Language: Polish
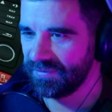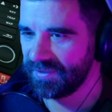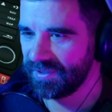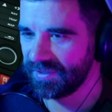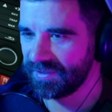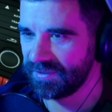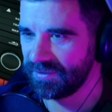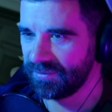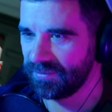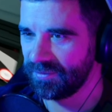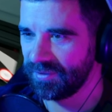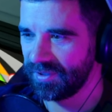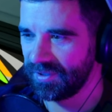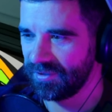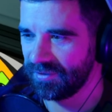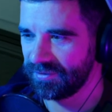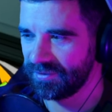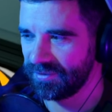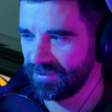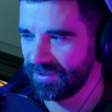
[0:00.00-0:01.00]
shift jest do
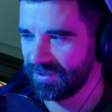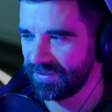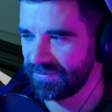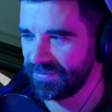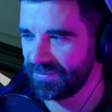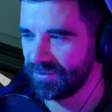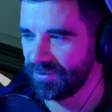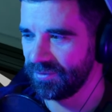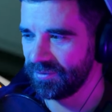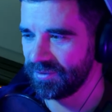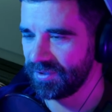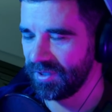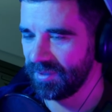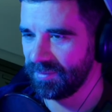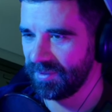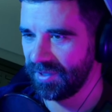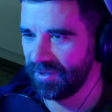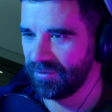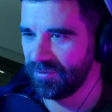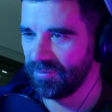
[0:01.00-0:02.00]
góry, kontrol jest w dół.
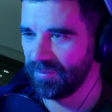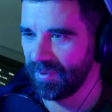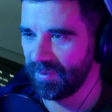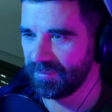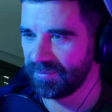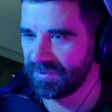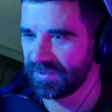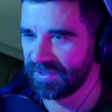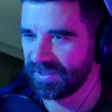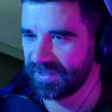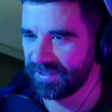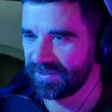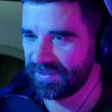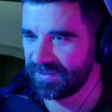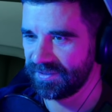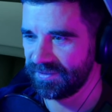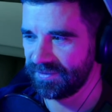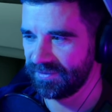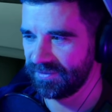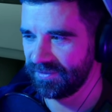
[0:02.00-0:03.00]
Dobra, kumam już
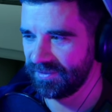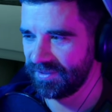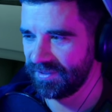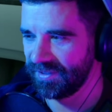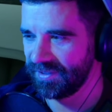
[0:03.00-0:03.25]
teraz o co